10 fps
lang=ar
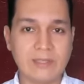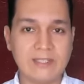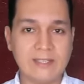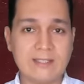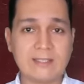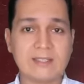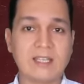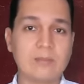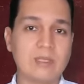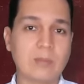ماليت
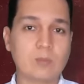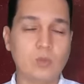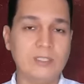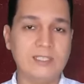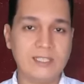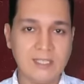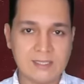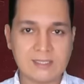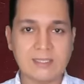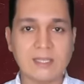ده من مجموعه
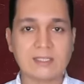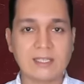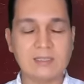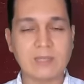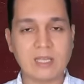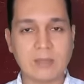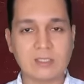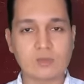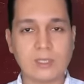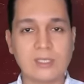الايس اللي هنتكلم عنها
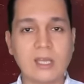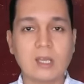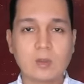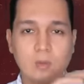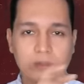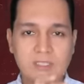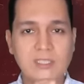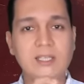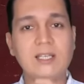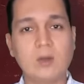بعد شويه كو
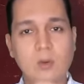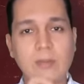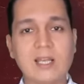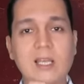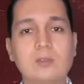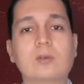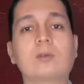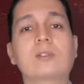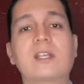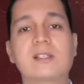دي اللي هو بقى
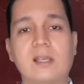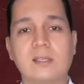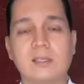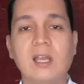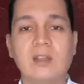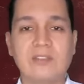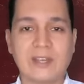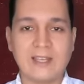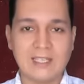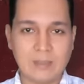الهيدروكلور الهيدروكلورثايزايد
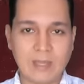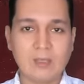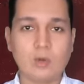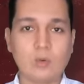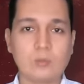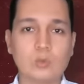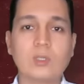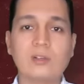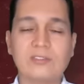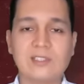فغالبا هو
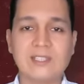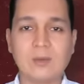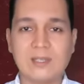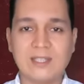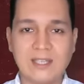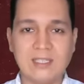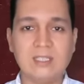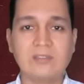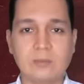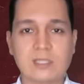مضاف لدواء
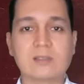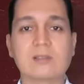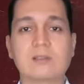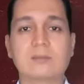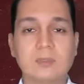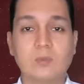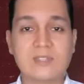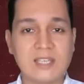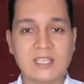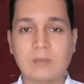تاني في مصر
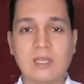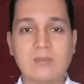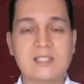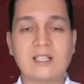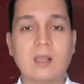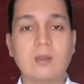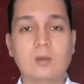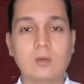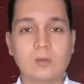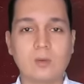وزي كمان مثلا
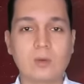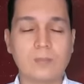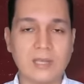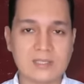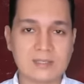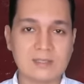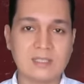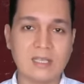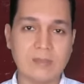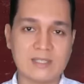الكونكور بلس
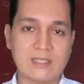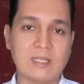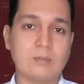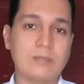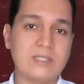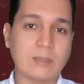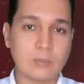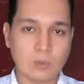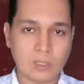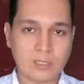ده مثلا بيتا
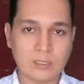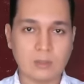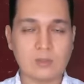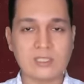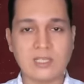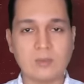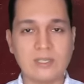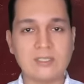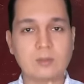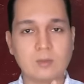بلوكر الجزء
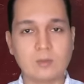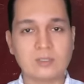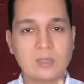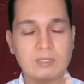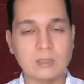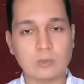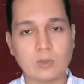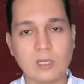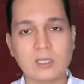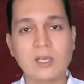الاولاني الكونكور ده بيتا
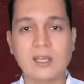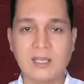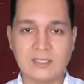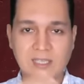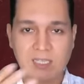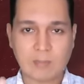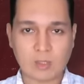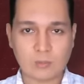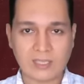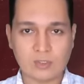بلوكر هنتكلم
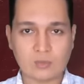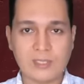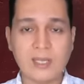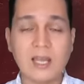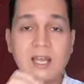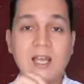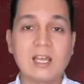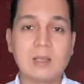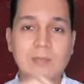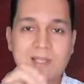عنه بعد شويه
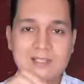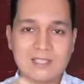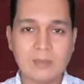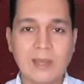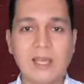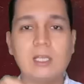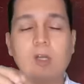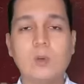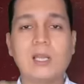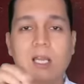البلس دي بقى
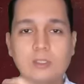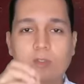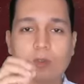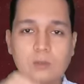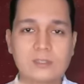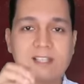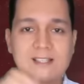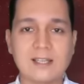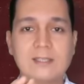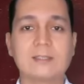اللي هو
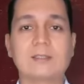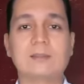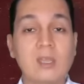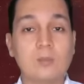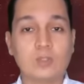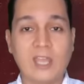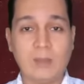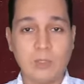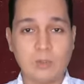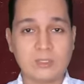الهيدروكلورثايزايد
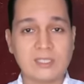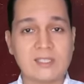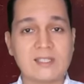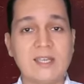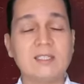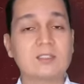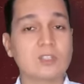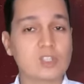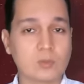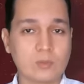متاح منه تركيزات 12.5
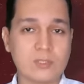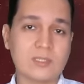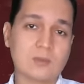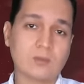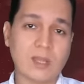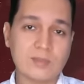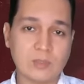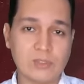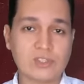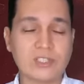
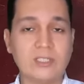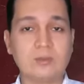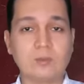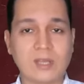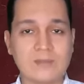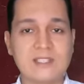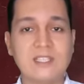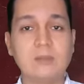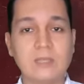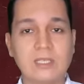و25 و50
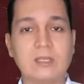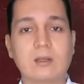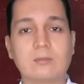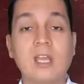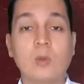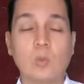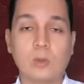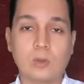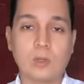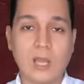مللي جرام
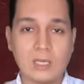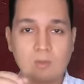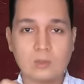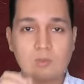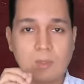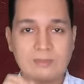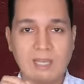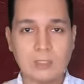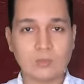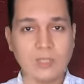والجرعه القصوى
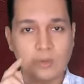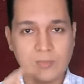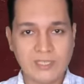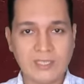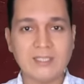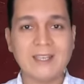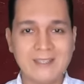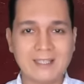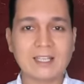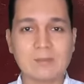بتاعته يوميا
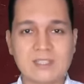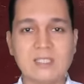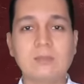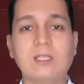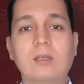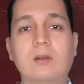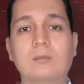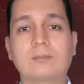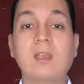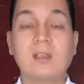هي ال 50 مللي جرام
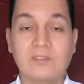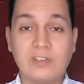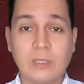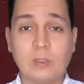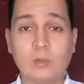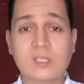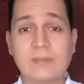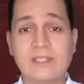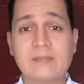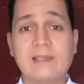في ملحوظه
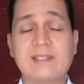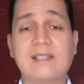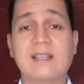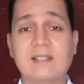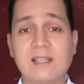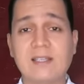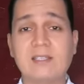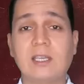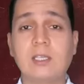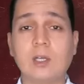بالنسبه
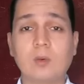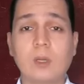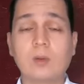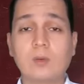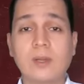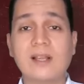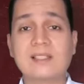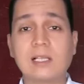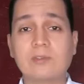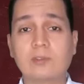للسيازايد ان هو جواه
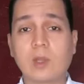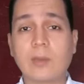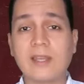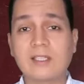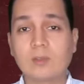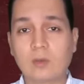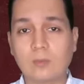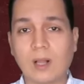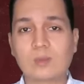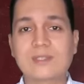سلفونامايد
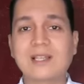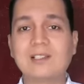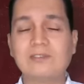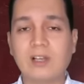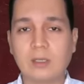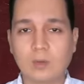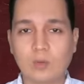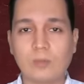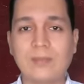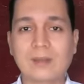جروب او سلفا
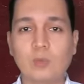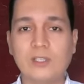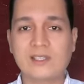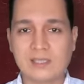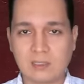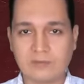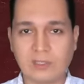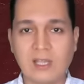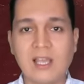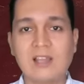جروب مجموعه
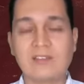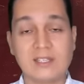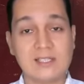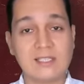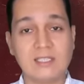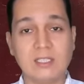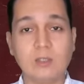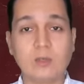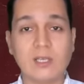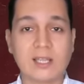سلفا فالناس اللي
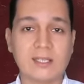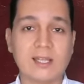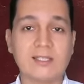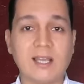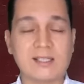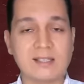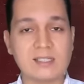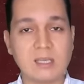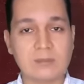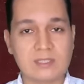يجي يقول لك انا عندي
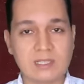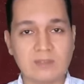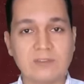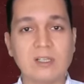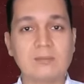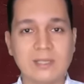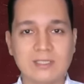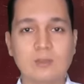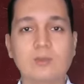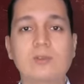حساسيه من السلفا ما
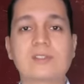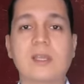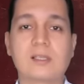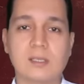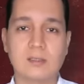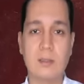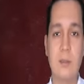تدهوش سيازايد